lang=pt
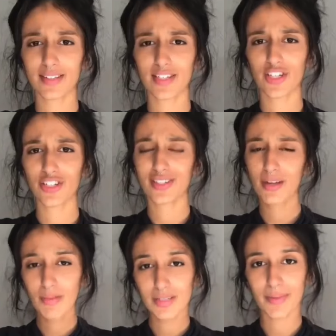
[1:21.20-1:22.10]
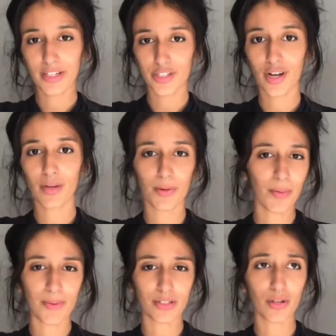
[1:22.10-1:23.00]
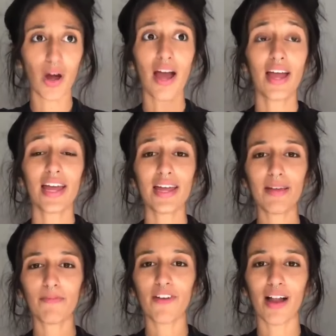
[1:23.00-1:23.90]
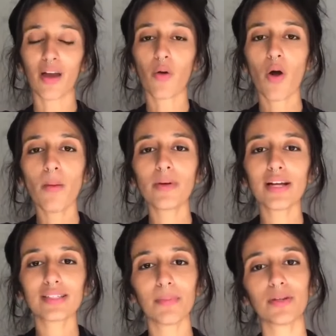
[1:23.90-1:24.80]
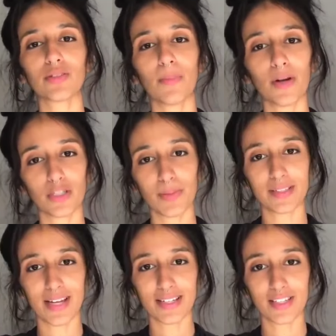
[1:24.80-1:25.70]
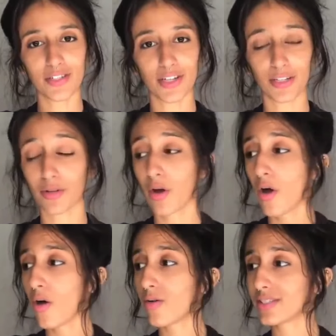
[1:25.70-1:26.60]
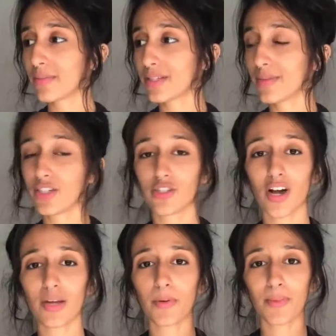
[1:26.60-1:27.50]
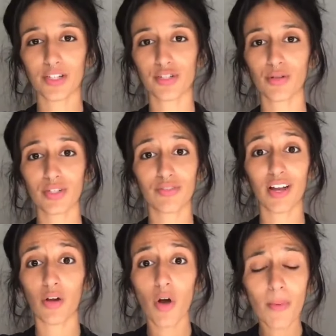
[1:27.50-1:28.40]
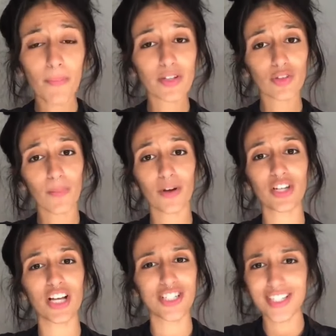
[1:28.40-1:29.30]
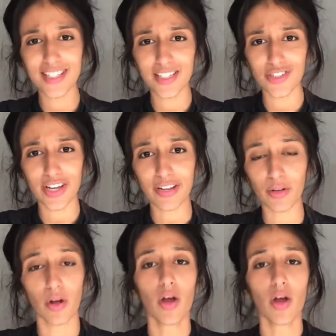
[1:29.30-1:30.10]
a gente simplesmente olha para uma pessoa e fala como que essa pessoa pode pensar desse jeito, ou simplesmente olha para uma atitude e fala como a pessoa pode agir desse jeito.